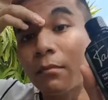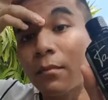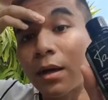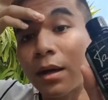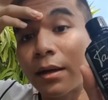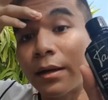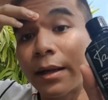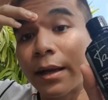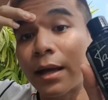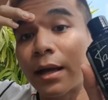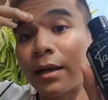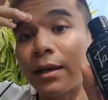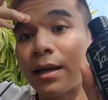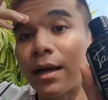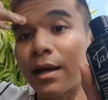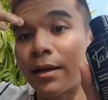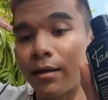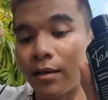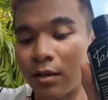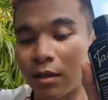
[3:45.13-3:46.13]
มาในขนา
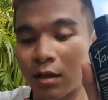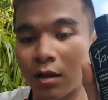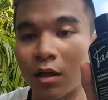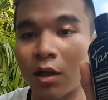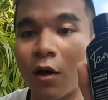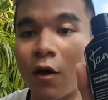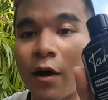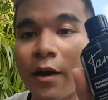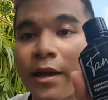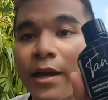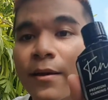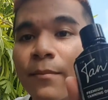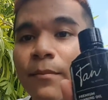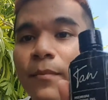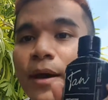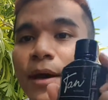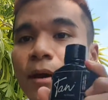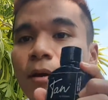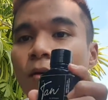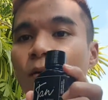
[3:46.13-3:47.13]
ด 100
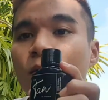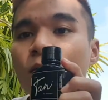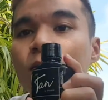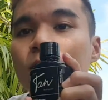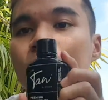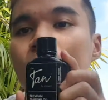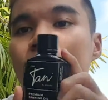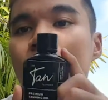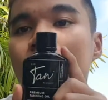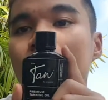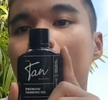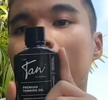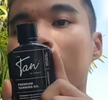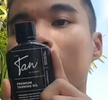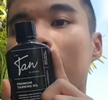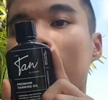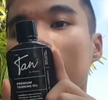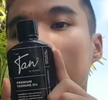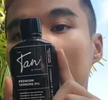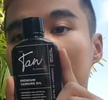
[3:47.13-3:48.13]
ml
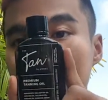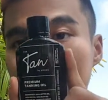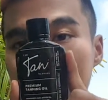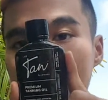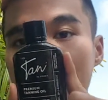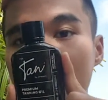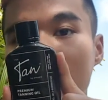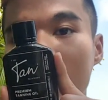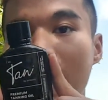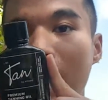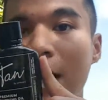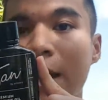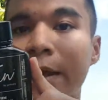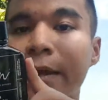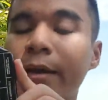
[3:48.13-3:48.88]
ขึ้นเครื่องได้